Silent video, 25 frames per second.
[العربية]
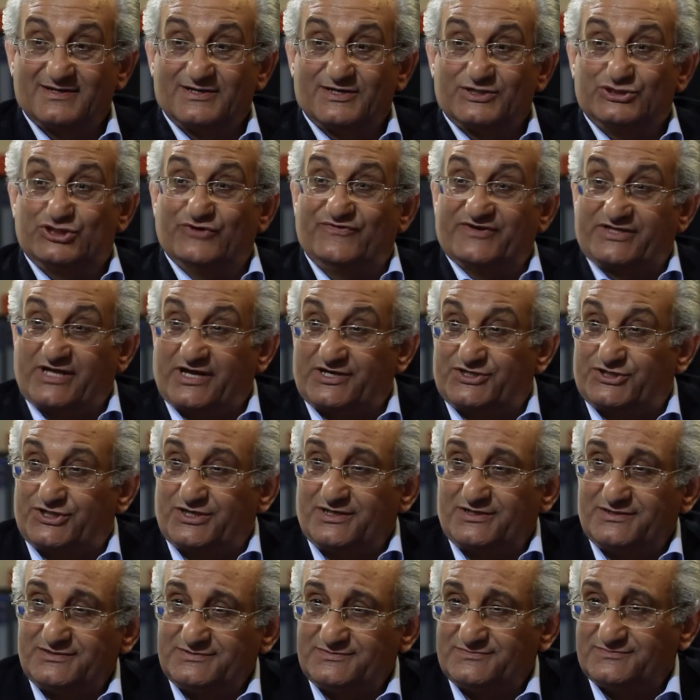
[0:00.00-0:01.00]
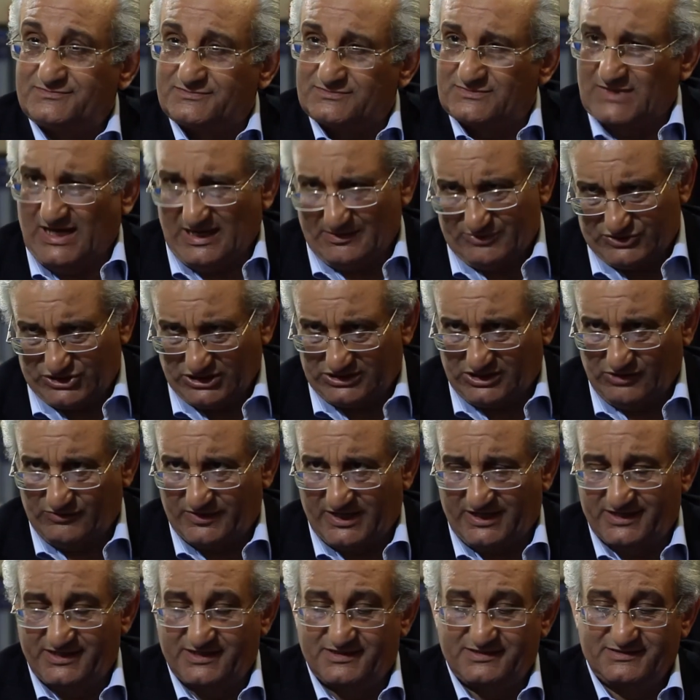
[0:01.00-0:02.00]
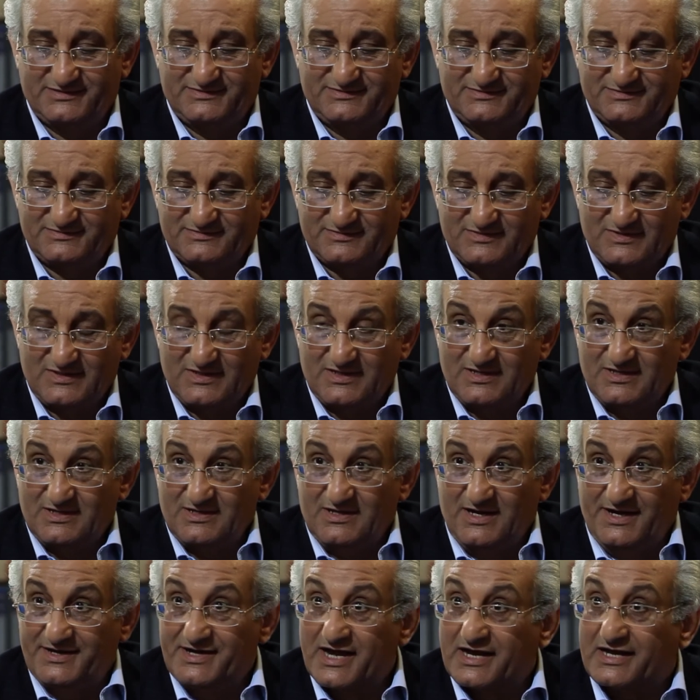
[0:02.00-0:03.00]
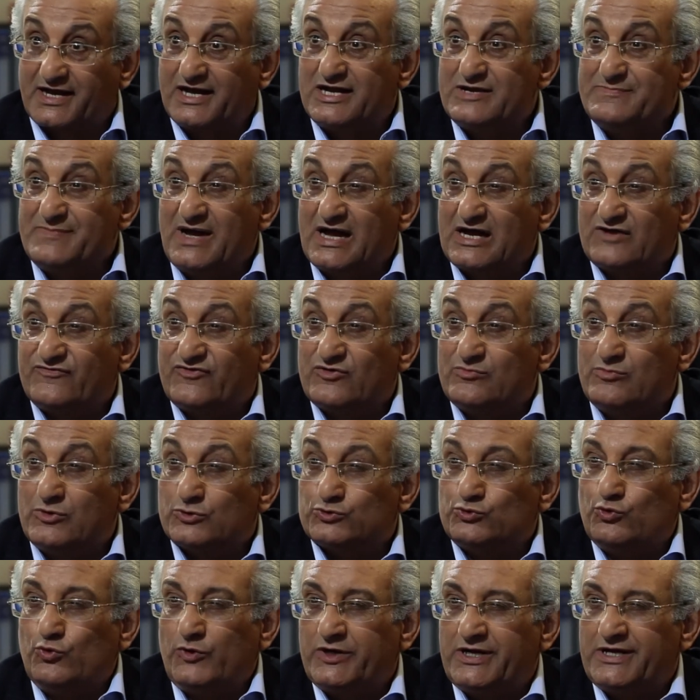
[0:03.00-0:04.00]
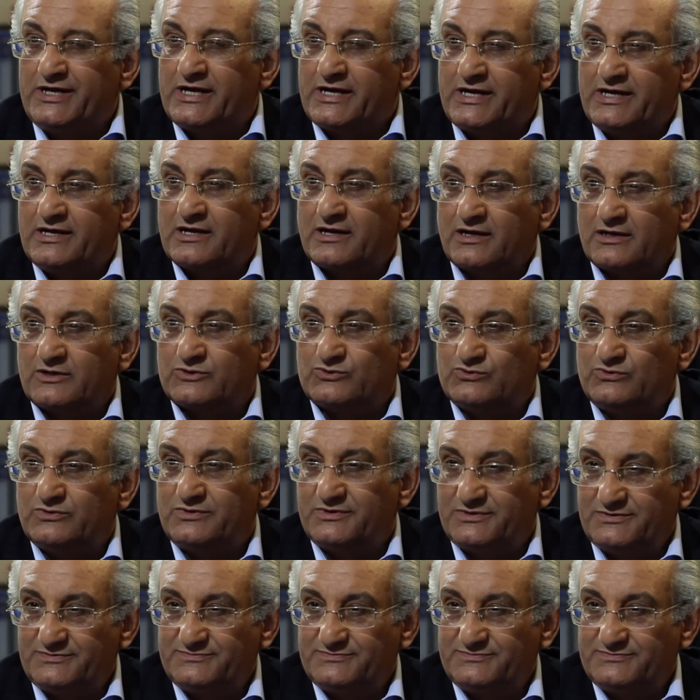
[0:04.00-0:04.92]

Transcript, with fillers: شوف يا درش انا مش هطول عليك انا هتكلم معاك في الموضوع اللي انا جايلك على طول